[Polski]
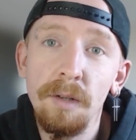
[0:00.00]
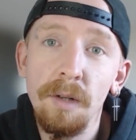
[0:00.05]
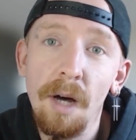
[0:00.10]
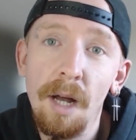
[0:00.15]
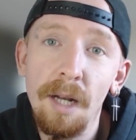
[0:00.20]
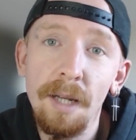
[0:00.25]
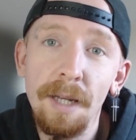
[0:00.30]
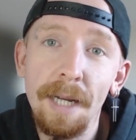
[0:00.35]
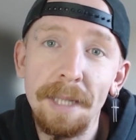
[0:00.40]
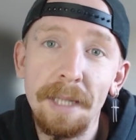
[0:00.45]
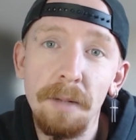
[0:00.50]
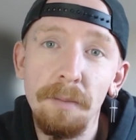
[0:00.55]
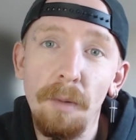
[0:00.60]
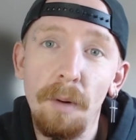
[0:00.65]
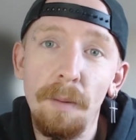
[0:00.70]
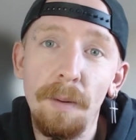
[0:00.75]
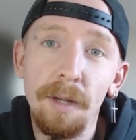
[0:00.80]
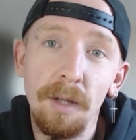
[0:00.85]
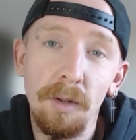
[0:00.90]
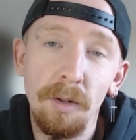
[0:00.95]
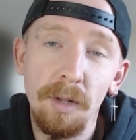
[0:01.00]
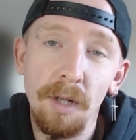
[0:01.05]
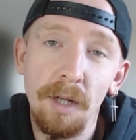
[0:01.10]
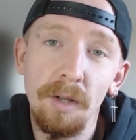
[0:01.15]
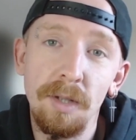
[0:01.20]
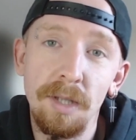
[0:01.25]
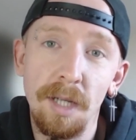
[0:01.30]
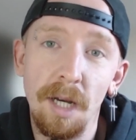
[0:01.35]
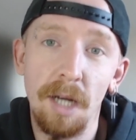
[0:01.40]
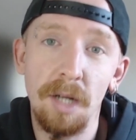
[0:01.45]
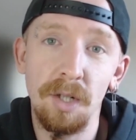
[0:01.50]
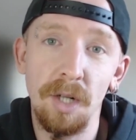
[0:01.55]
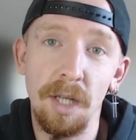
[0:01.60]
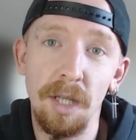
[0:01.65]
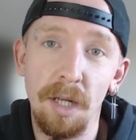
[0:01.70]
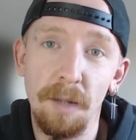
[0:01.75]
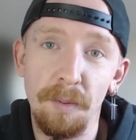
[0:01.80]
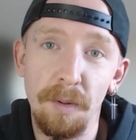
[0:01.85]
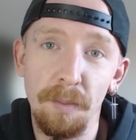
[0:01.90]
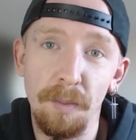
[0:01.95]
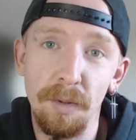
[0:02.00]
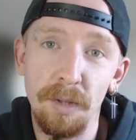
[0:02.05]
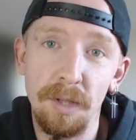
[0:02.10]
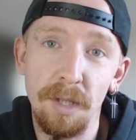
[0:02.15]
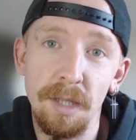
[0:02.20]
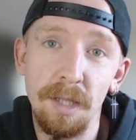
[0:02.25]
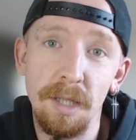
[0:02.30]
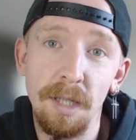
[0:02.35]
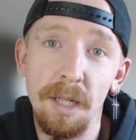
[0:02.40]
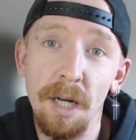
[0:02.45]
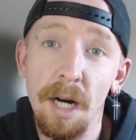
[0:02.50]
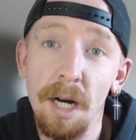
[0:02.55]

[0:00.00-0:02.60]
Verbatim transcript: no ale na ten moment no nie dostaję żadnych propozycji.